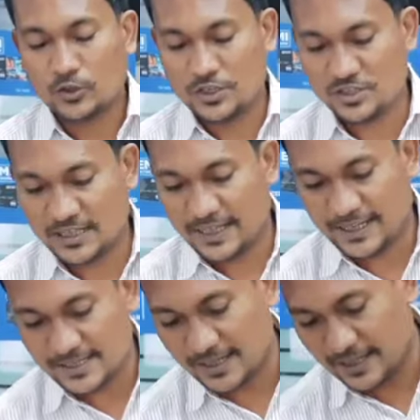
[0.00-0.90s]
तो इस
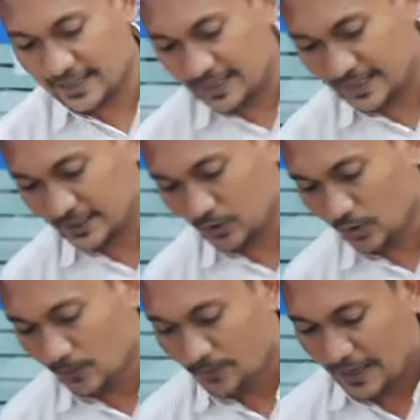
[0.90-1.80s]
तरीके से अगर देखें
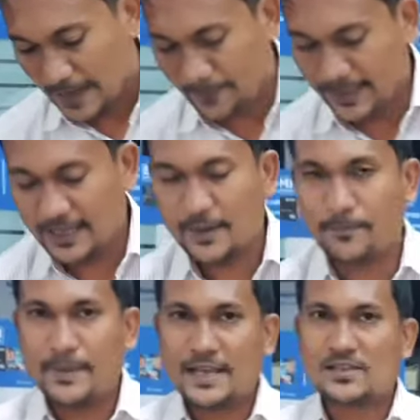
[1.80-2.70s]
तो आपके लिए
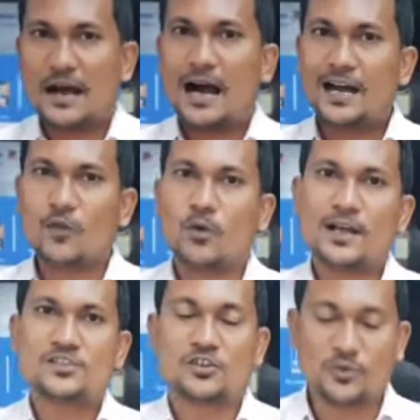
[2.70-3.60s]
बेज हार्ड
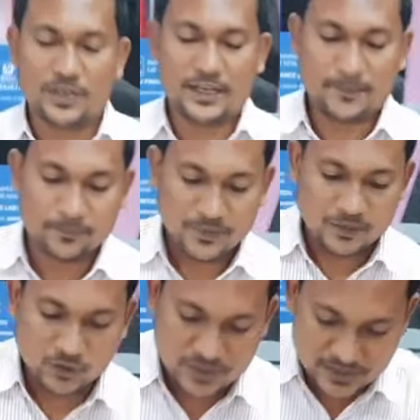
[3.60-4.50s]
होना ज़रूरी है
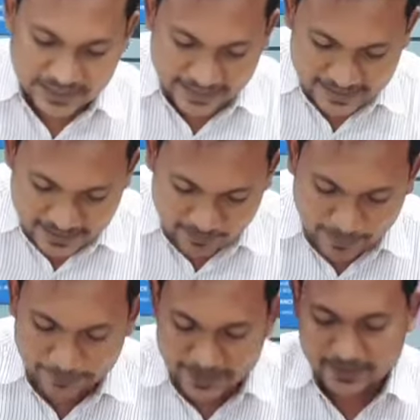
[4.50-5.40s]
तो इस तरीके से जब
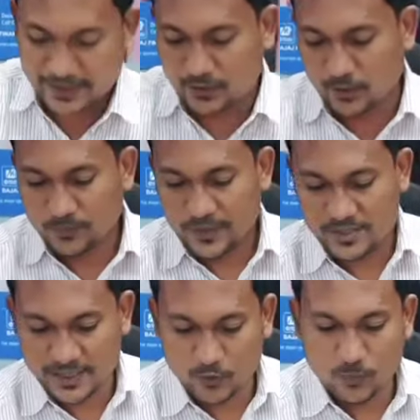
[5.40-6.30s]
आप लेटते हो
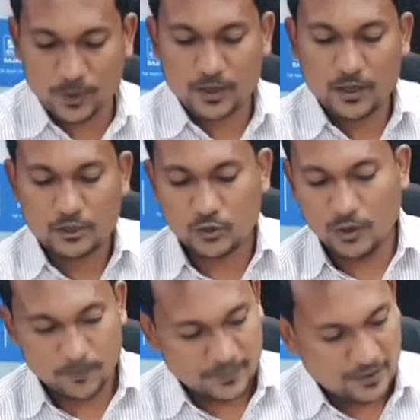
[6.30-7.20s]
इसके ऊपर तो
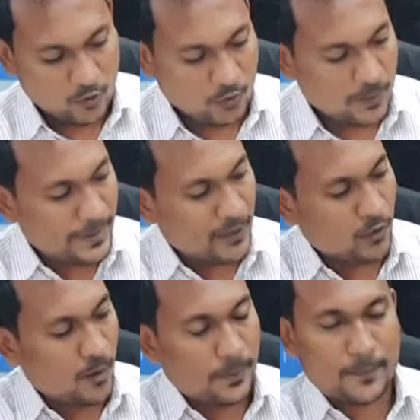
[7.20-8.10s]
लोअर बैक
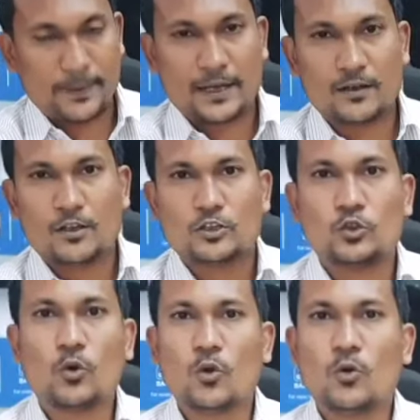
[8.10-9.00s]
और अपर बैक
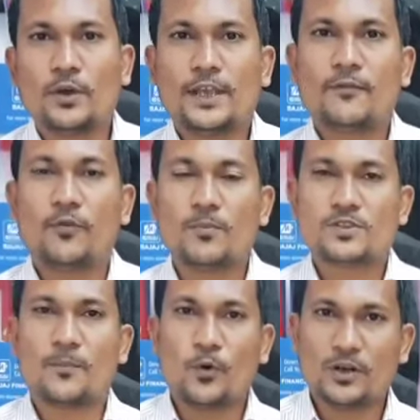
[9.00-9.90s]
दोनों को ये फॉर्म
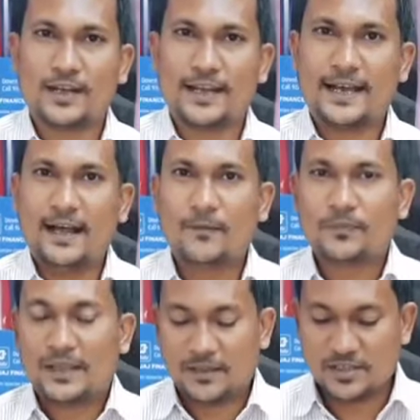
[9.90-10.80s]
सपोर्ट करेगा
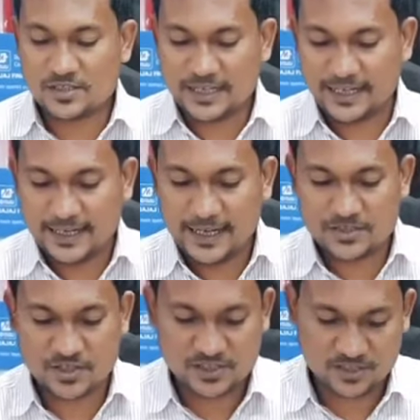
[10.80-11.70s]
इस तरीके का
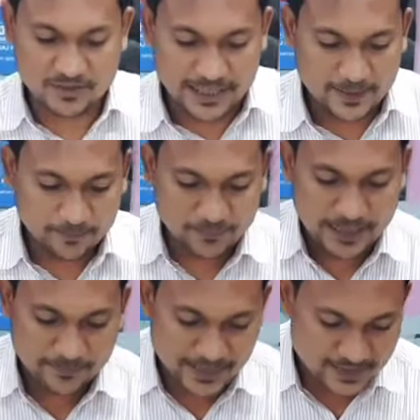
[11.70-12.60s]
स्ट्रक्चर वाला
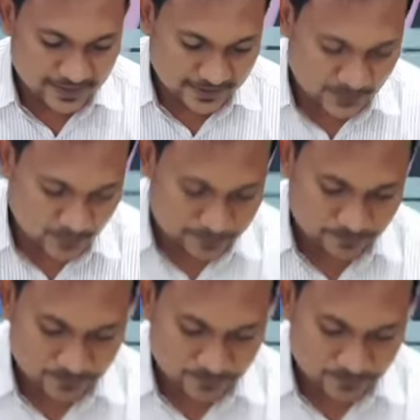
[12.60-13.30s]
आप देख सकते हो